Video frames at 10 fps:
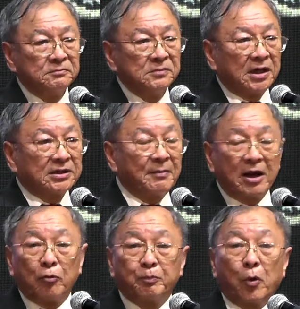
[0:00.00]
และทำให้
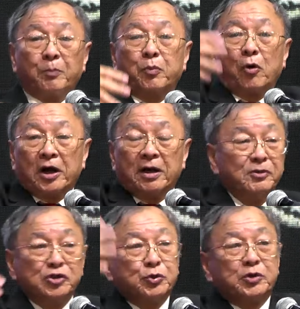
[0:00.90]
เราปลดปล่อยและมี
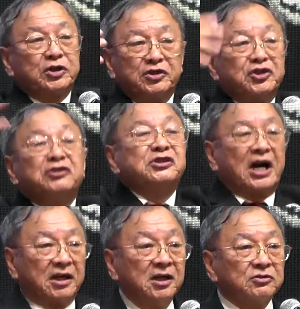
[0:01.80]
ชีวิตที่ยิ่งใหญ่
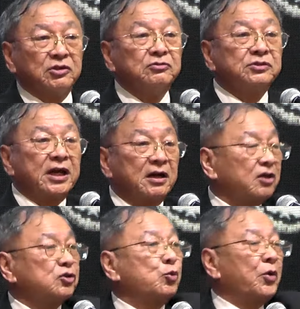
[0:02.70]
ตื่นเต้นและ
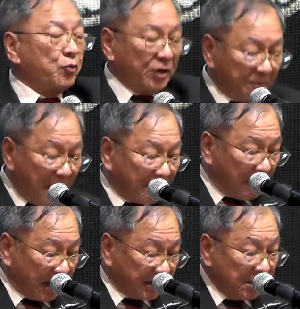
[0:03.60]
ช่วยคนอีกมากมาย